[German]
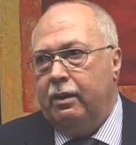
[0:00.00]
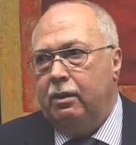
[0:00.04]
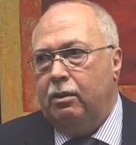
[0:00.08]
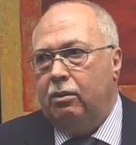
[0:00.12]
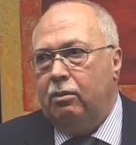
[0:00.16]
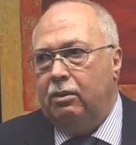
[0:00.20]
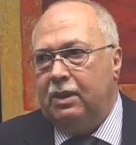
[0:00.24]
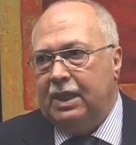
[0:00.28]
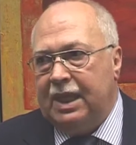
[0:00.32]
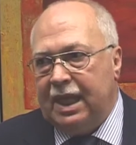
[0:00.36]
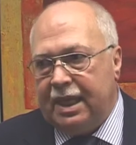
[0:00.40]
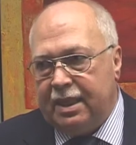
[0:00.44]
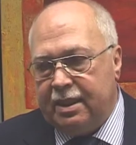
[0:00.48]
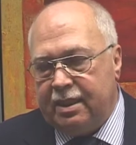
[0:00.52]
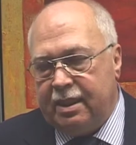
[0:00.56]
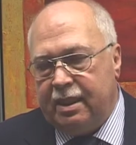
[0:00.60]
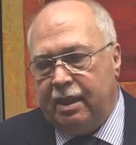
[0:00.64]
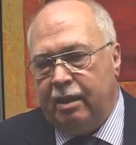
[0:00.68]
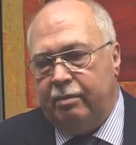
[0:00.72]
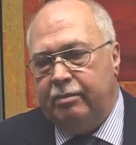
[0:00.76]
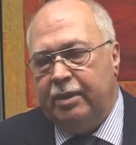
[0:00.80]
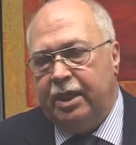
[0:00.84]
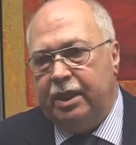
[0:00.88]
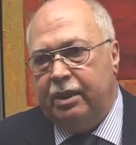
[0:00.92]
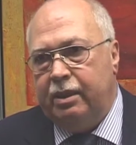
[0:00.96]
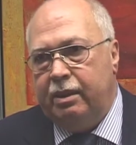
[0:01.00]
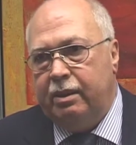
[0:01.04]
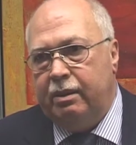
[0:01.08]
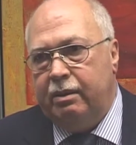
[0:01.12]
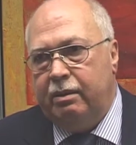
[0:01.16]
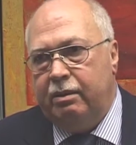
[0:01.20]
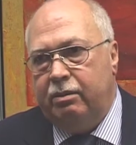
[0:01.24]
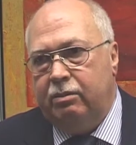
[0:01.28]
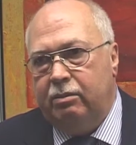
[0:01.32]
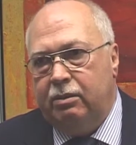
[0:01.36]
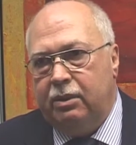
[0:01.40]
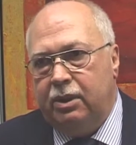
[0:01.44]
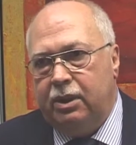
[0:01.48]
Und das kann man
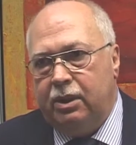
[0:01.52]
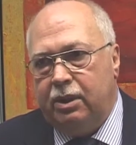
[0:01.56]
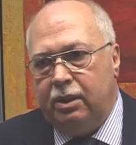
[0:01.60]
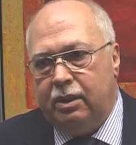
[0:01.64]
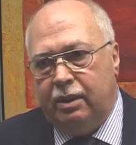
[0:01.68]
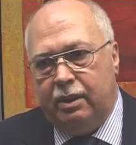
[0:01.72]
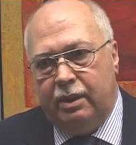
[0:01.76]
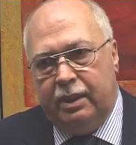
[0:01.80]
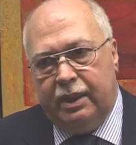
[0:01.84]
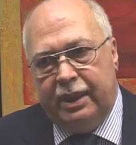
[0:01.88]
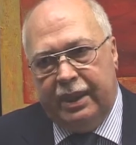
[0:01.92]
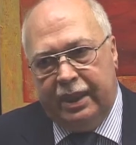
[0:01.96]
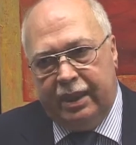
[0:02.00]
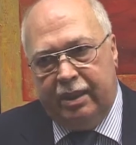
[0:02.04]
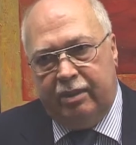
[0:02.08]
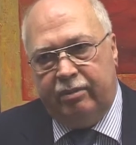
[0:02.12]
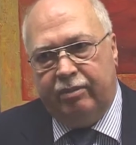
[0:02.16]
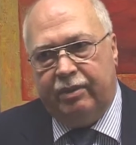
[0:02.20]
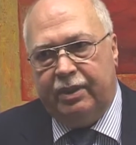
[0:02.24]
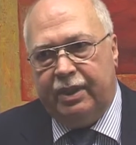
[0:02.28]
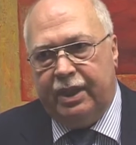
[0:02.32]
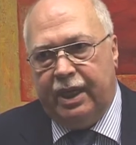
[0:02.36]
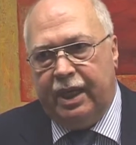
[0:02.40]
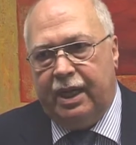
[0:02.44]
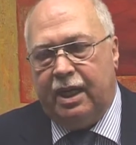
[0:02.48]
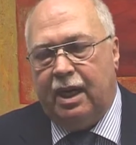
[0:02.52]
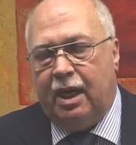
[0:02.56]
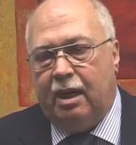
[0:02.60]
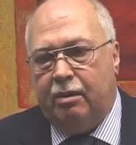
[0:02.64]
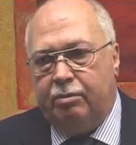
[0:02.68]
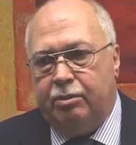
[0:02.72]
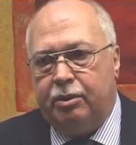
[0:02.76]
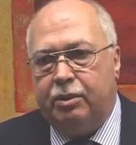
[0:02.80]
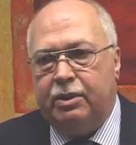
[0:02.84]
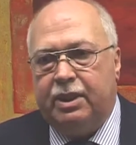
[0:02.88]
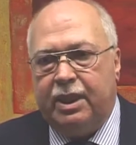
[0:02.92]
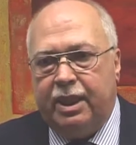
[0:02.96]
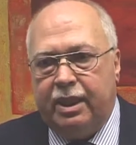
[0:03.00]
nun nicht von jeder
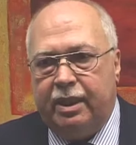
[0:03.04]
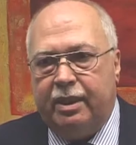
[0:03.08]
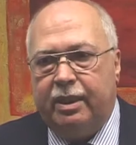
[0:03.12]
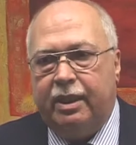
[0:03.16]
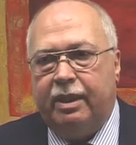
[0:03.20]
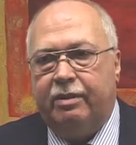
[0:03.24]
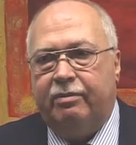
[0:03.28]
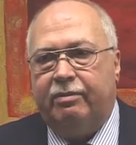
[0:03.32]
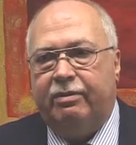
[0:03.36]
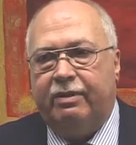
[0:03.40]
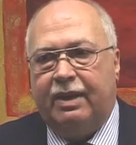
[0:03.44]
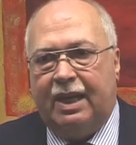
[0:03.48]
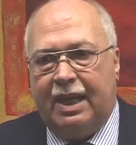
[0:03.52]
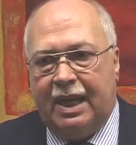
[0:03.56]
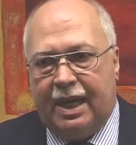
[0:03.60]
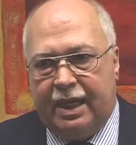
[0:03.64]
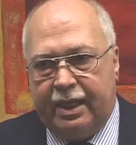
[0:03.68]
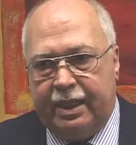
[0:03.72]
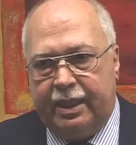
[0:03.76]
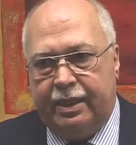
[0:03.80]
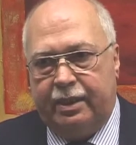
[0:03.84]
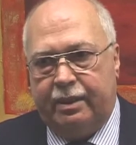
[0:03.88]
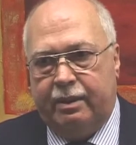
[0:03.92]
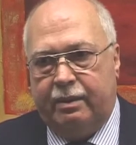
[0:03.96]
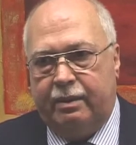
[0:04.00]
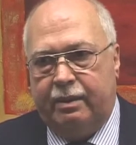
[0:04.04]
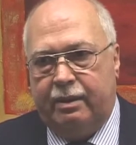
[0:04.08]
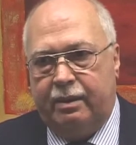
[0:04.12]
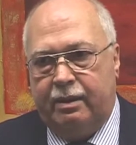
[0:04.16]
Apotheke verlangen.